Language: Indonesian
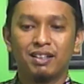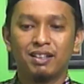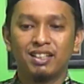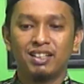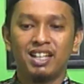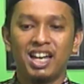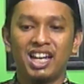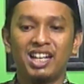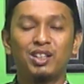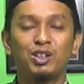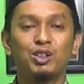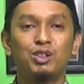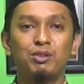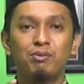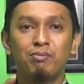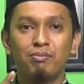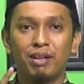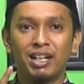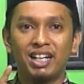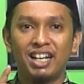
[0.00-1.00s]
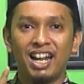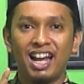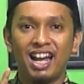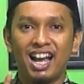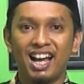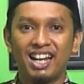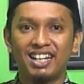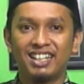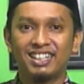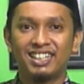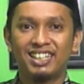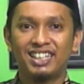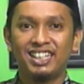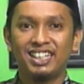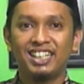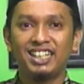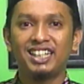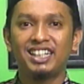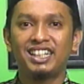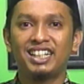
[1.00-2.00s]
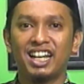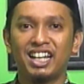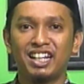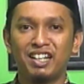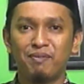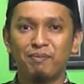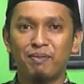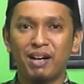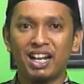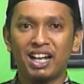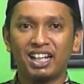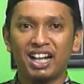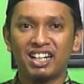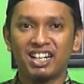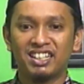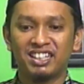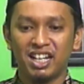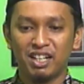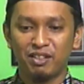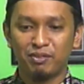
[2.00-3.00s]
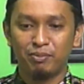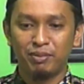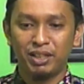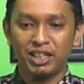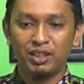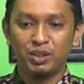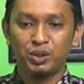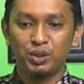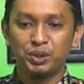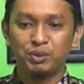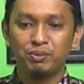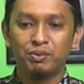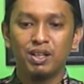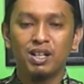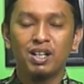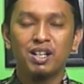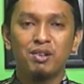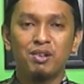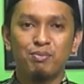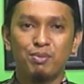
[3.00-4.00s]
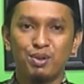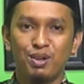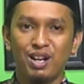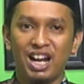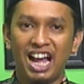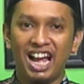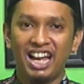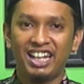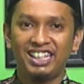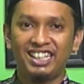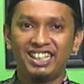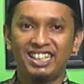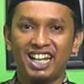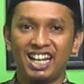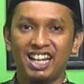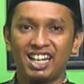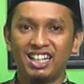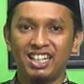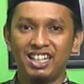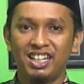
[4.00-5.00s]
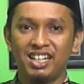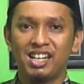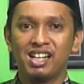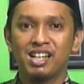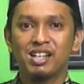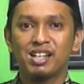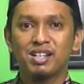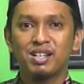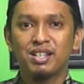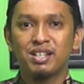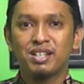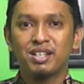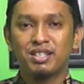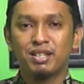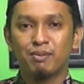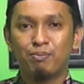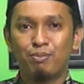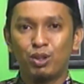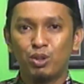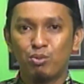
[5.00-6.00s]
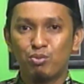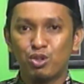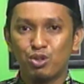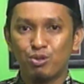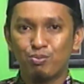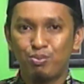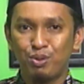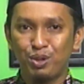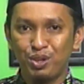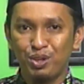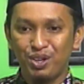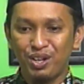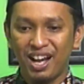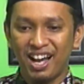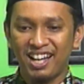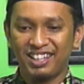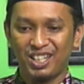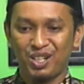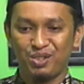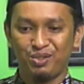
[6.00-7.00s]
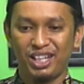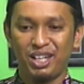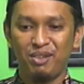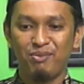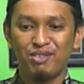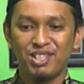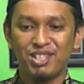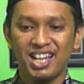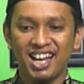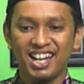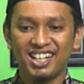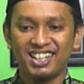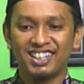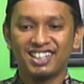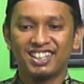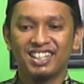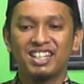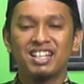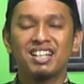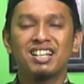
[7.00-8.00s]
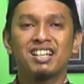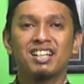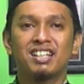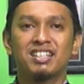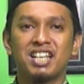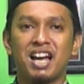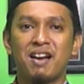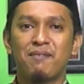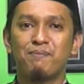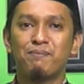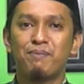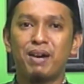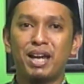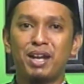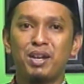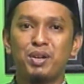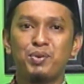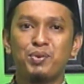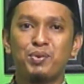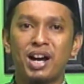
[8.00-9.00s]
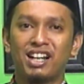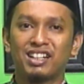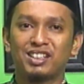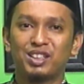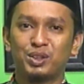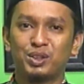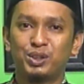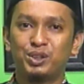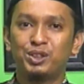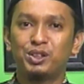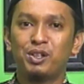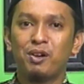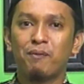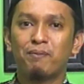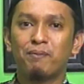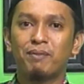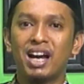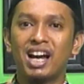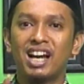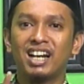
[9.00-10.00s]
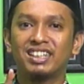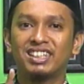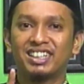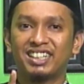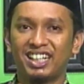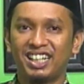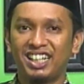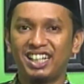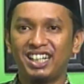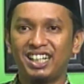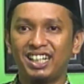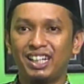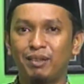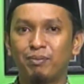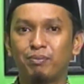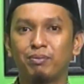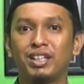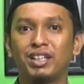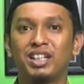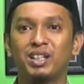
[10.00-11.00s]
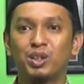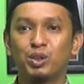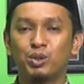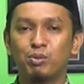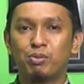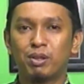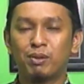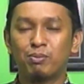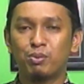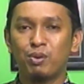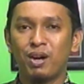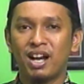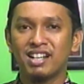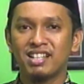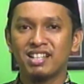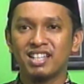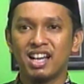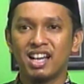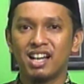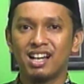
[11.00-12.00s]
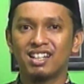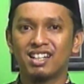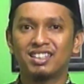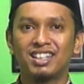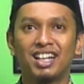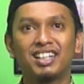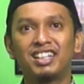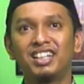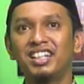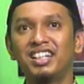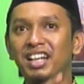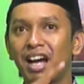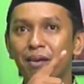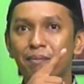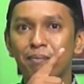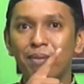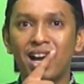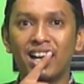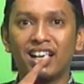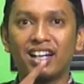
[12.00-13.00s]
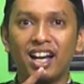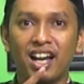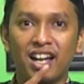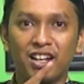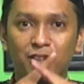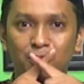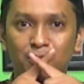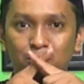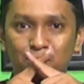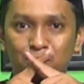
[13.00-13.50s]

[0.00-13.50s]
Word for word: yaitu menahan diri dari makan dan minum mulai dari sebelum subuh atau imsak sampai waktu maghrib itu berpuasa jadi tidak makan